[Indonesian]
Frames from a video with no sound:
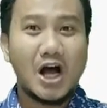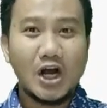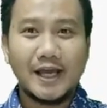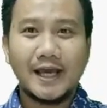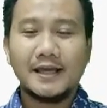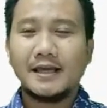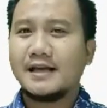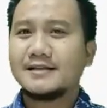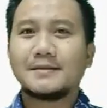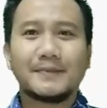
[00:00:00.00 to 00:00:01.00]
Oke,
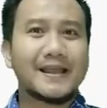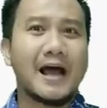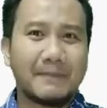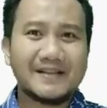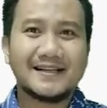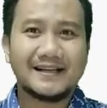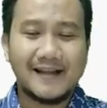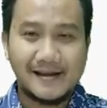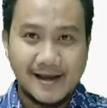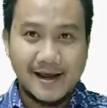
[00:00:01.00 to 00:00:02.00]
seperti apa
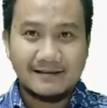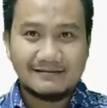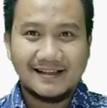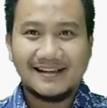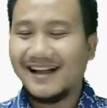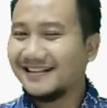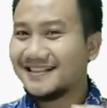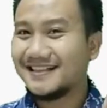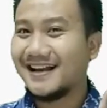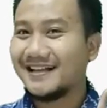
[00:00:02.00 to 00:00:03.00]
ceritanya? Nanti
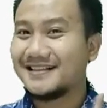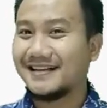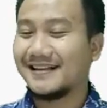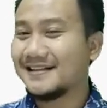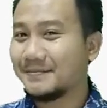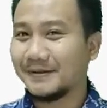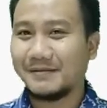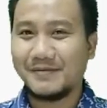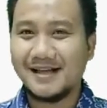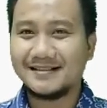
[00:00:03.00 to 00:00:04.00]
setelah cerita
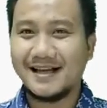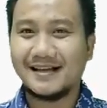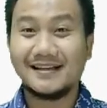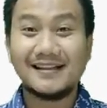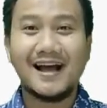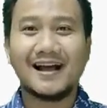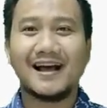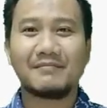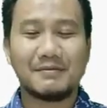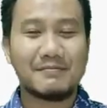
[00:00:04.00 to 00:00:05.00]
seperti biasa kita
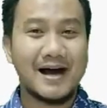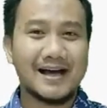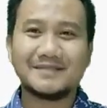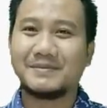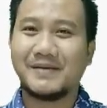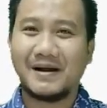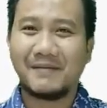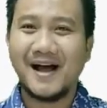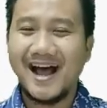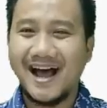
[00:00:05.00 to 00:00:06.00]
akan membahas
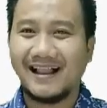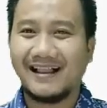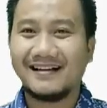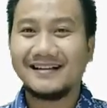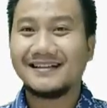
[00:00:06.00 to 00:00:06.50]
beberapa hal.